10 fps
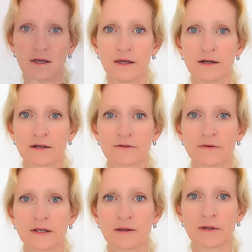
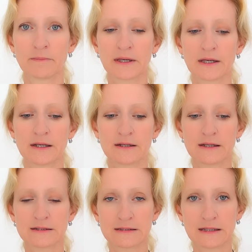irgendwann damit beginnen,
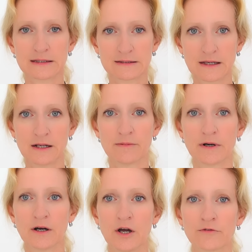sich
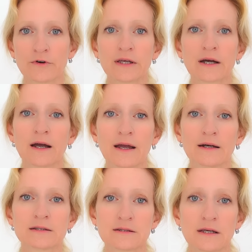selber von ihrer
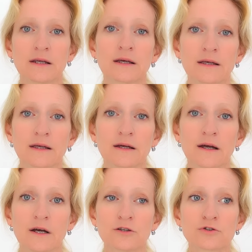Herzenergie
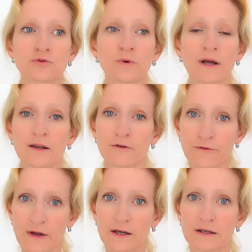zu
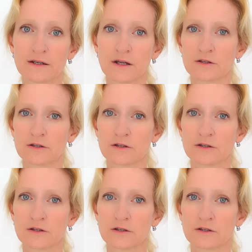entfernen,